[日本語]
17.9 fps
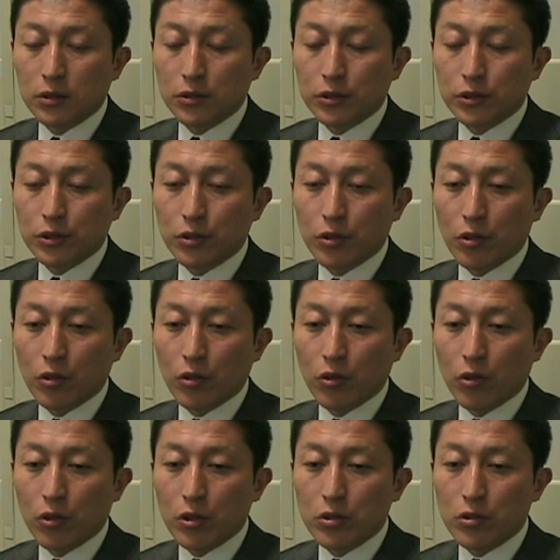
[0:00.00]
国の
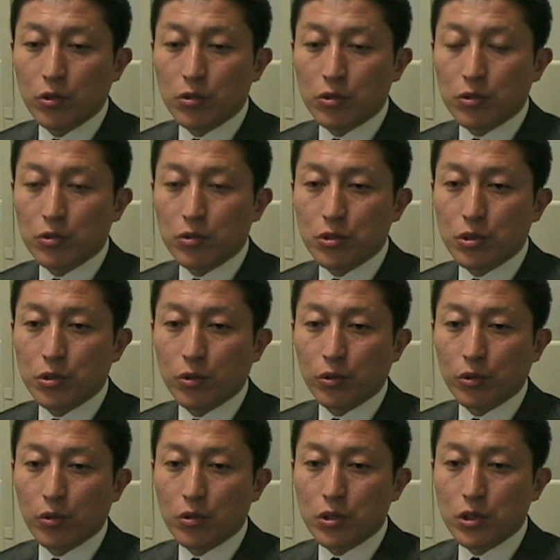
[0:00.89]
法律を作る仕
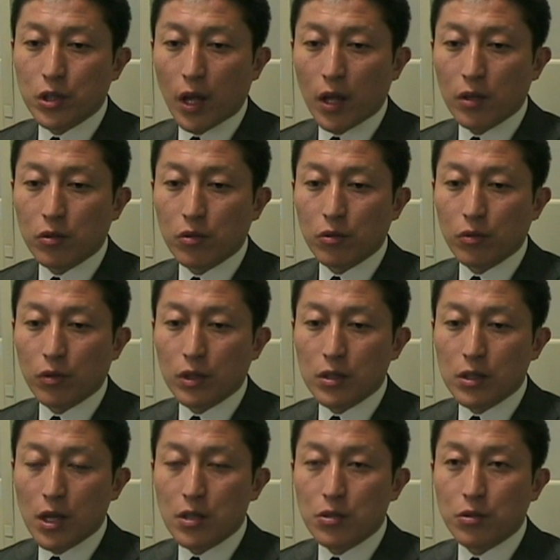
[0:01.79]
事をしたいというのが
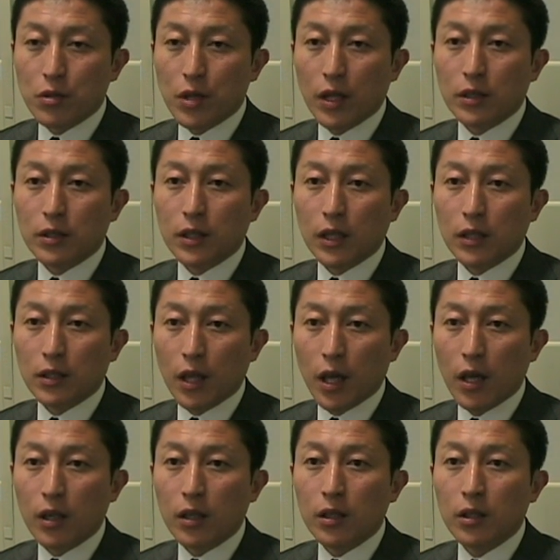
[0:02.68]
最初にあったん
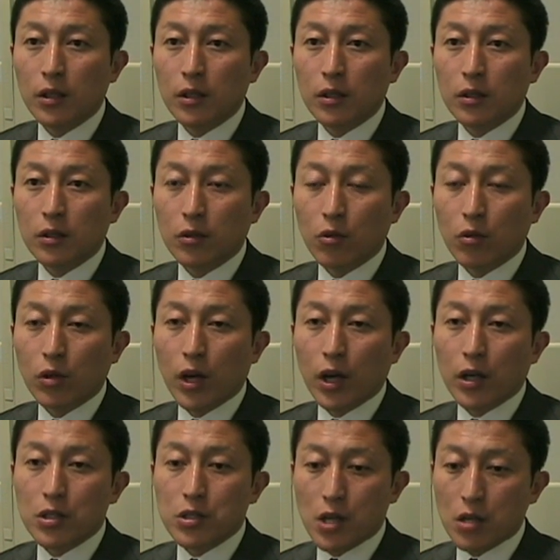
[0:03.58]
で今
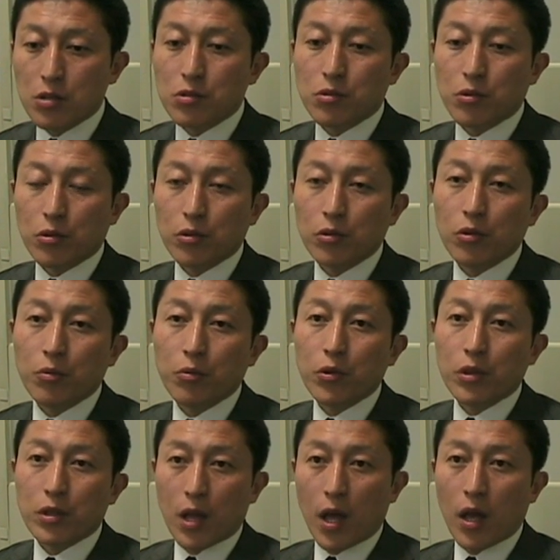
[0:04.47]
回がチャンスという
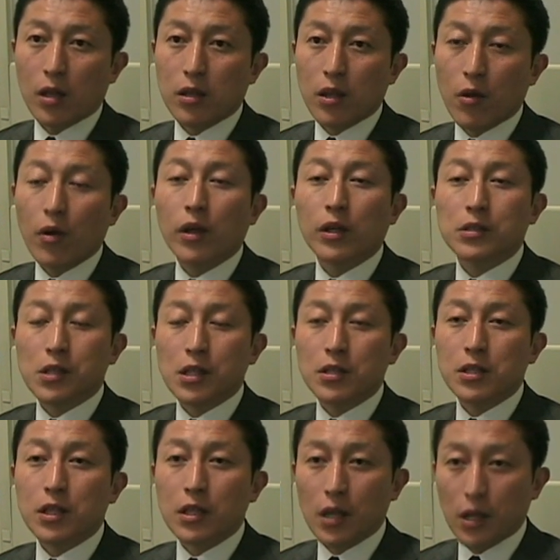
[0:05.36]
思いで手を挙げさ
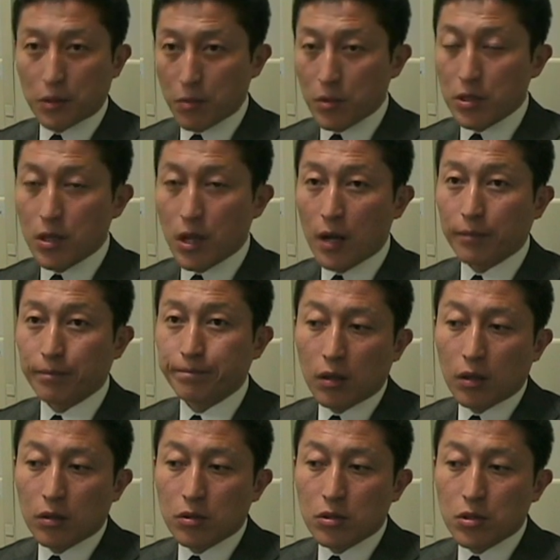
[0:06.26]
せていただきました
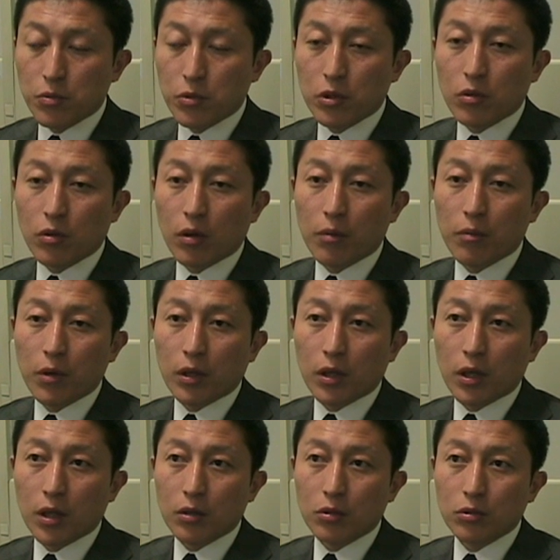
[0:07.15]
自民党が
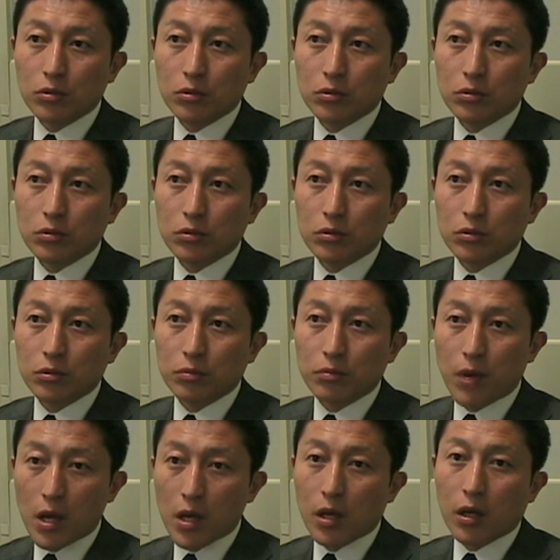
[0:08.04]
負ける
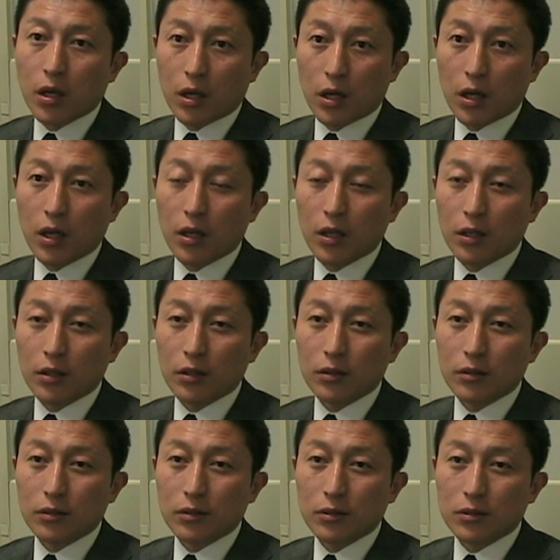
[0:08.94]
前から
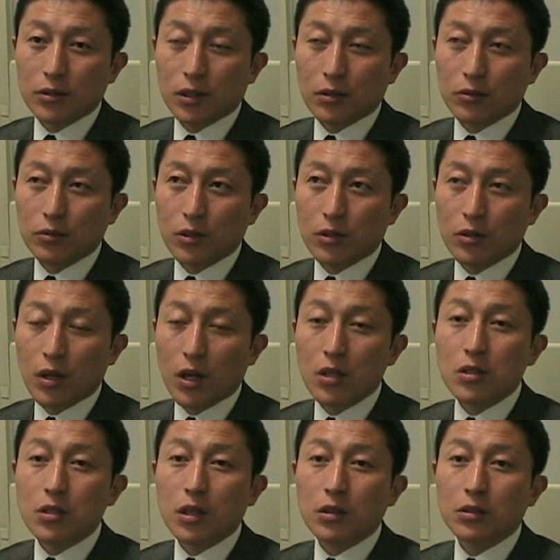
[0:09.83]
昨年の
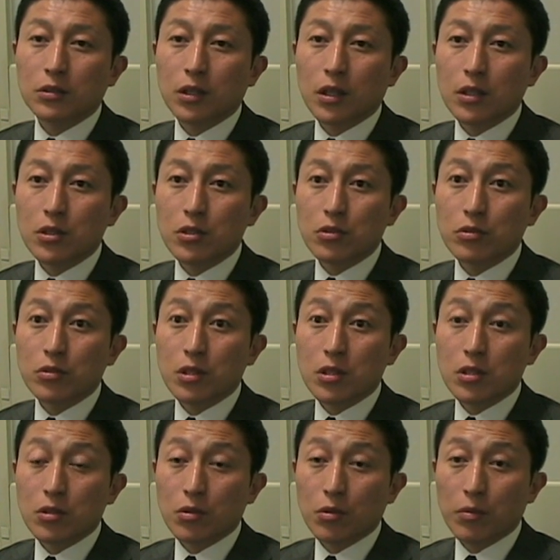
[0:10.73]
8月30
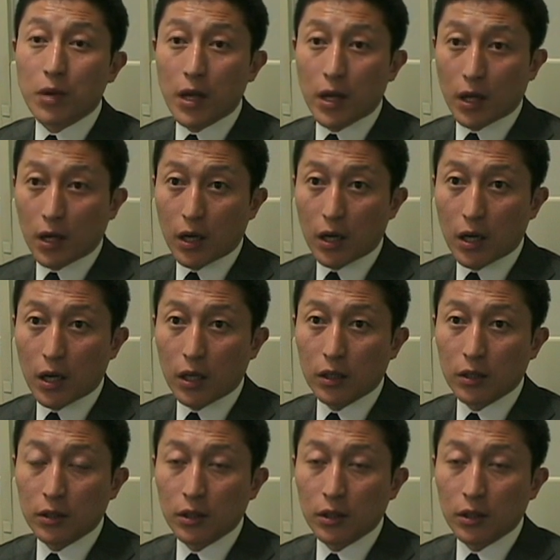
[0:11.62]
日の前から